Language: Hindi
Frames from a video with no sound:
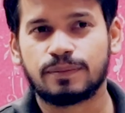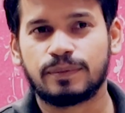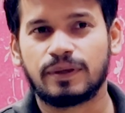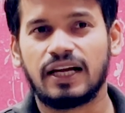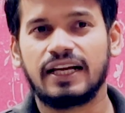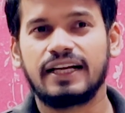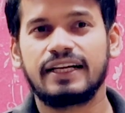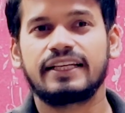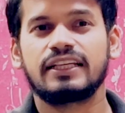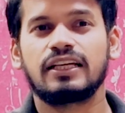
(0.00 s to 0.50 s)

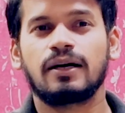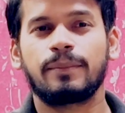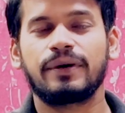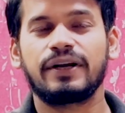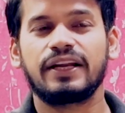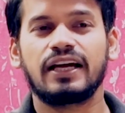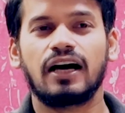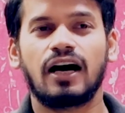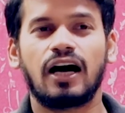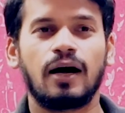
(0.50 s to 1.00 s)
प्रायोरिटी
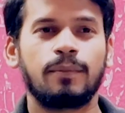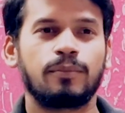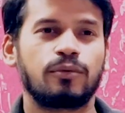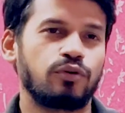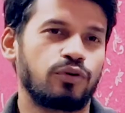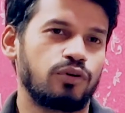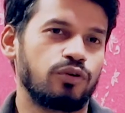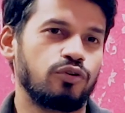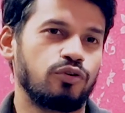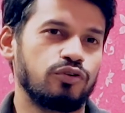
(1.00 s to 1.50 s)
अपने आप को
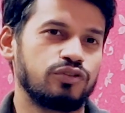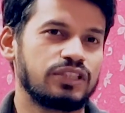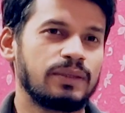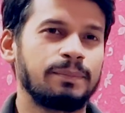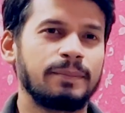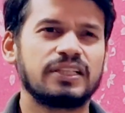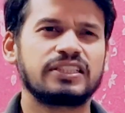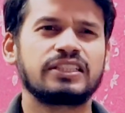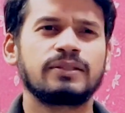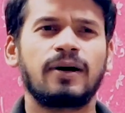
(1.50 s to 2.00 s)
रखो
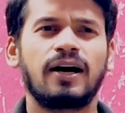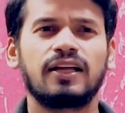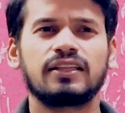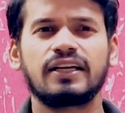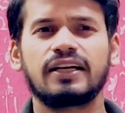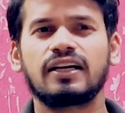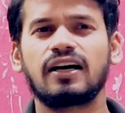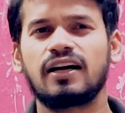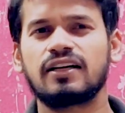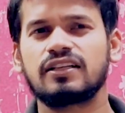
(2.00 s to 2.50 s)
सिंपल सी बात है
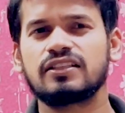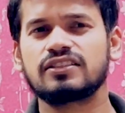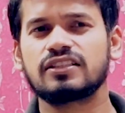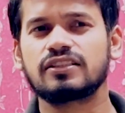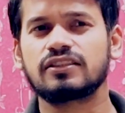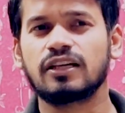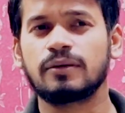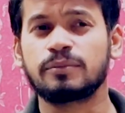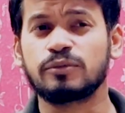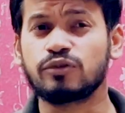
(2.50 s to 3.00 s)
गार्डन
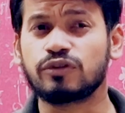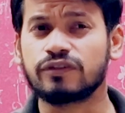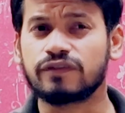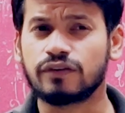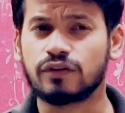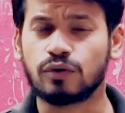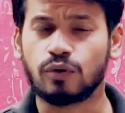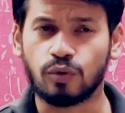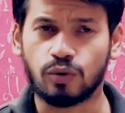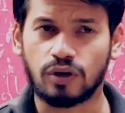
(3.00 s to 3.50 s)
जितना
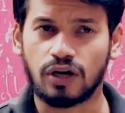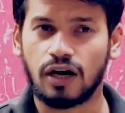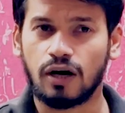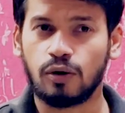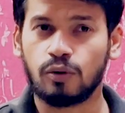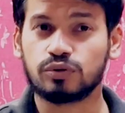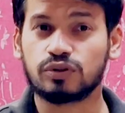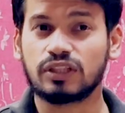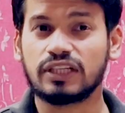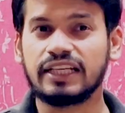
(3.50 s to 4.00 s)
ब्यूटीफुल होगा
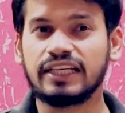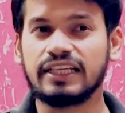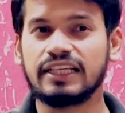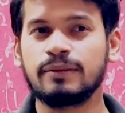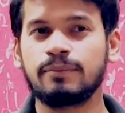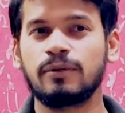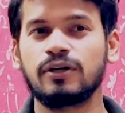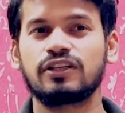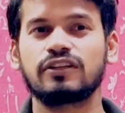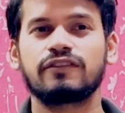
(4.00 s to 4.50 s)
उतनी ही
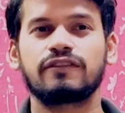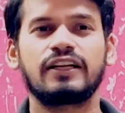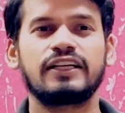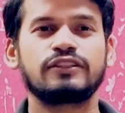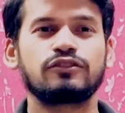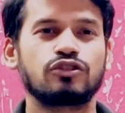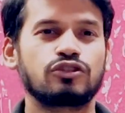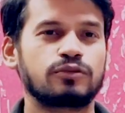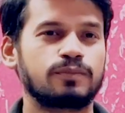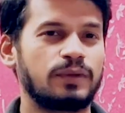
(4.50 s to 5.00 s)

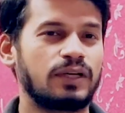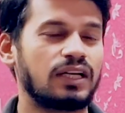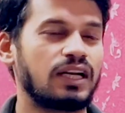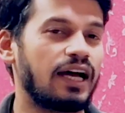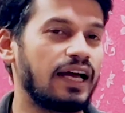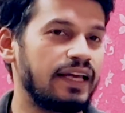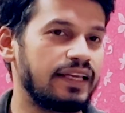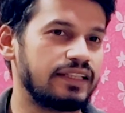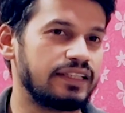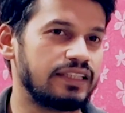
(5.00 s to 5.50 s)
बटरफ्लाइज उस पर
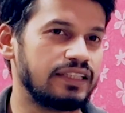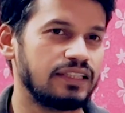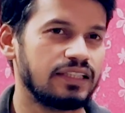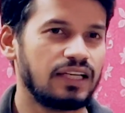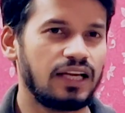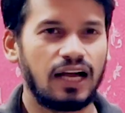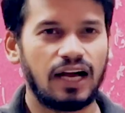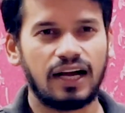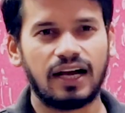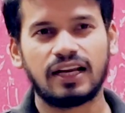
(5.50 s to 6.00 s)
आएंगी
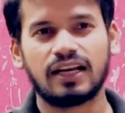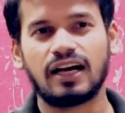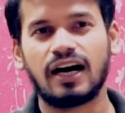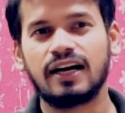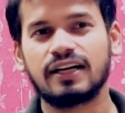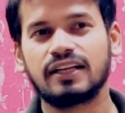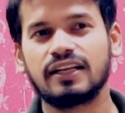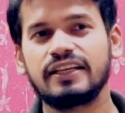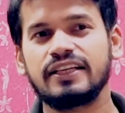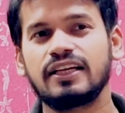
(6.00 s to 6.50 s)
अगर
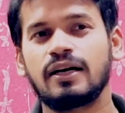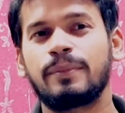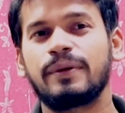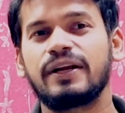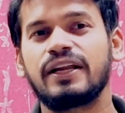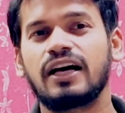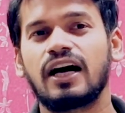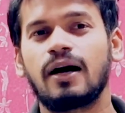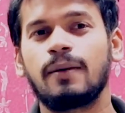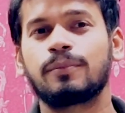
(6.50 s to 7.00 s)
गार्डन ही
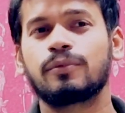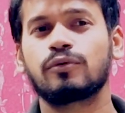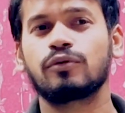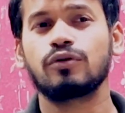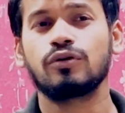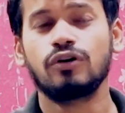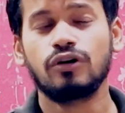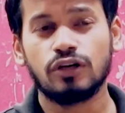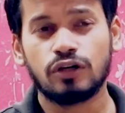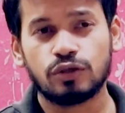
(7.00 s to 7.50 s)
अपने आप को
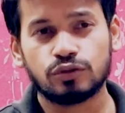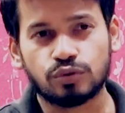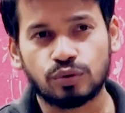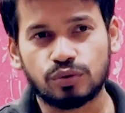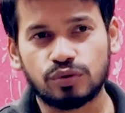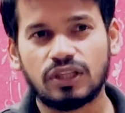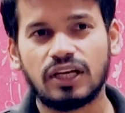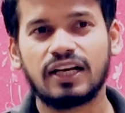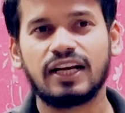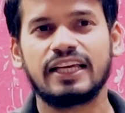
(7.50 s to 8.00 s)

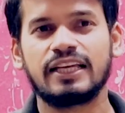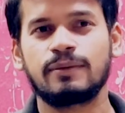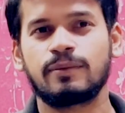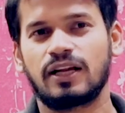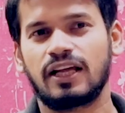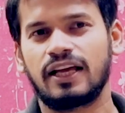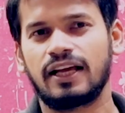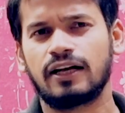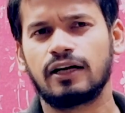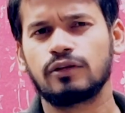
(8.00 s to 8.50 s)
सुंदर नहीं
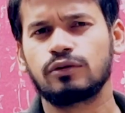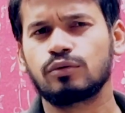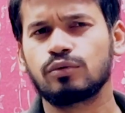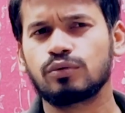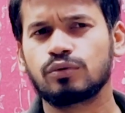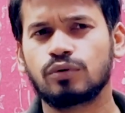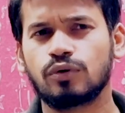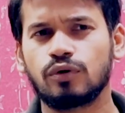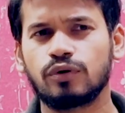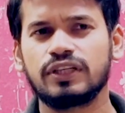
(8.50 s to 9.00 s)
बनाएगा तो
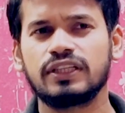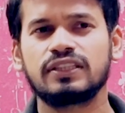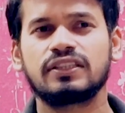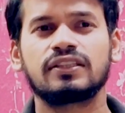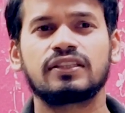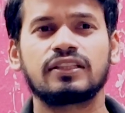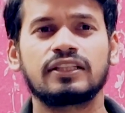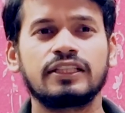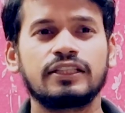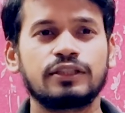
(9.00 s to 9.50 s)
कोई
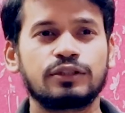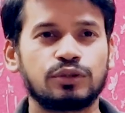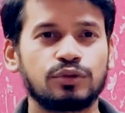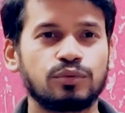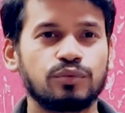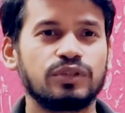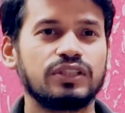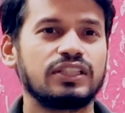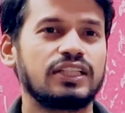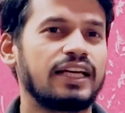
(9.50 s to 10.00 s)
तितली क्यों
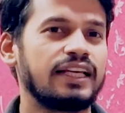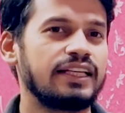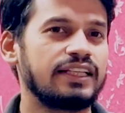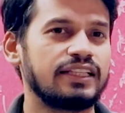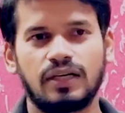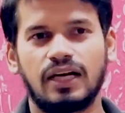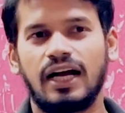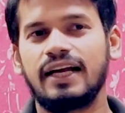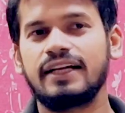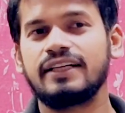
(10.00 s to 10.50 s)
ही
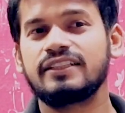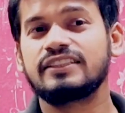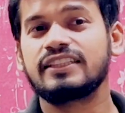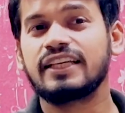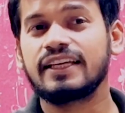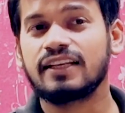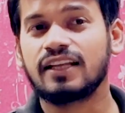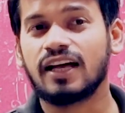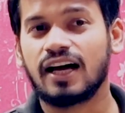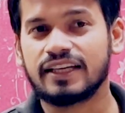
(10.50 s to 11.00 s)
आएगी एंड
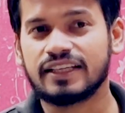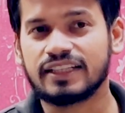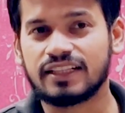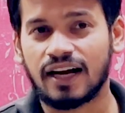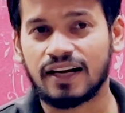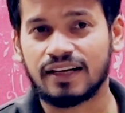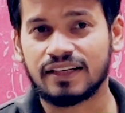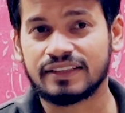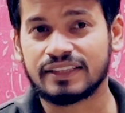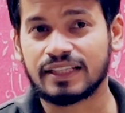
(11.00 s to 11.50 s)
ये ना ही
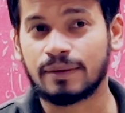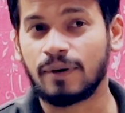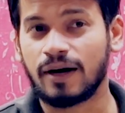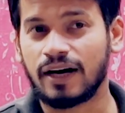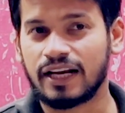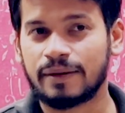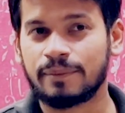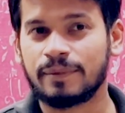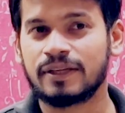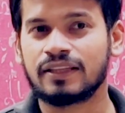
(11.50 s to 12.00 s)
गार्डन के
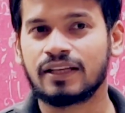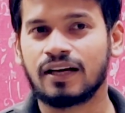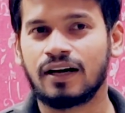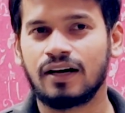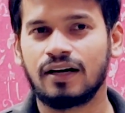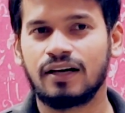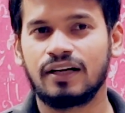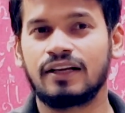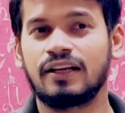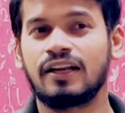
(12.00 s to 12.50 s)
बारे में था
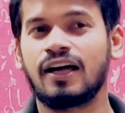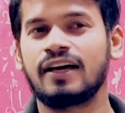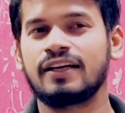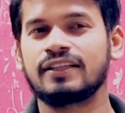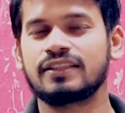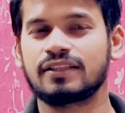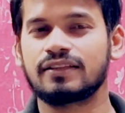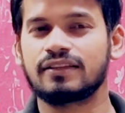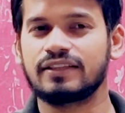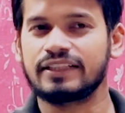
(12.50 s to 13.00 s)
ना ही
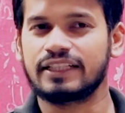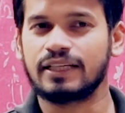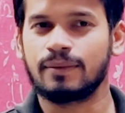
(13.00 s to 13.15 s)
तितली के